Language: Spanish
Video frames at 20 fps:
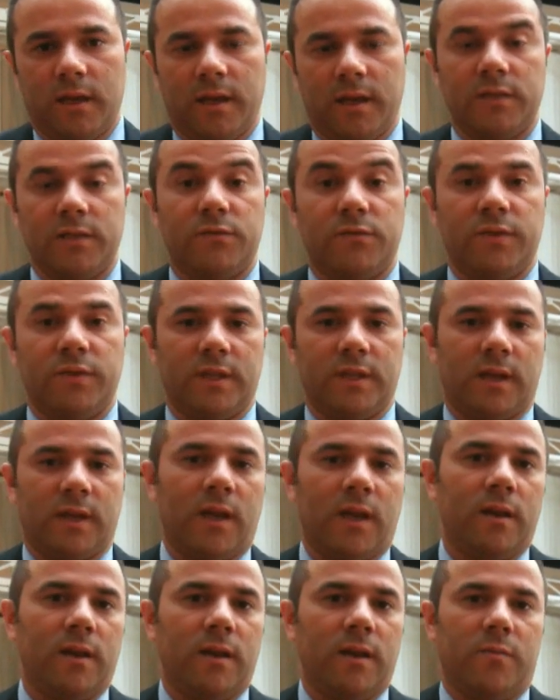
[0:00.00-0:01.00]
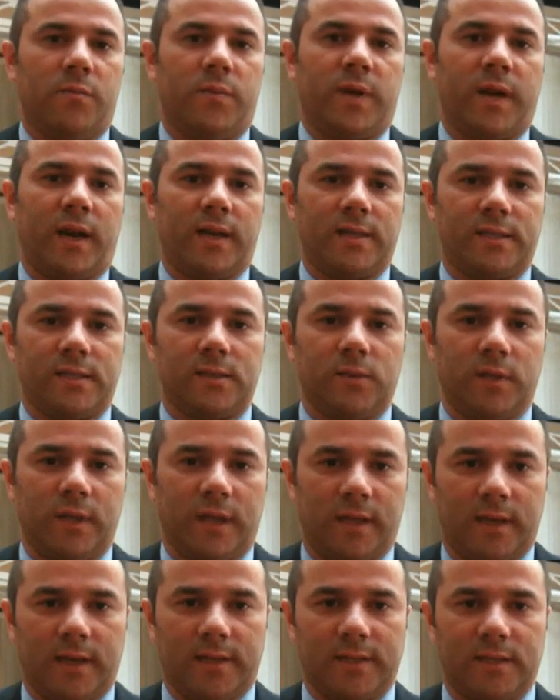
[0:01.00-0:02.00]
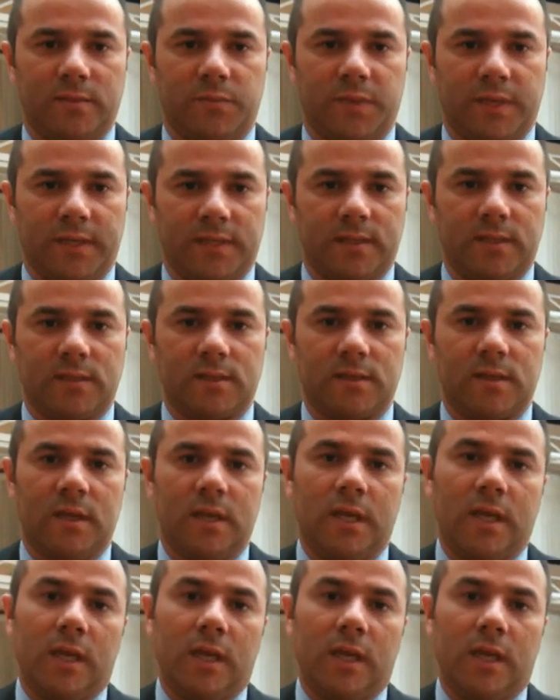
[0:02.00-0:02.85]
es vital para la seguridad de las empresas.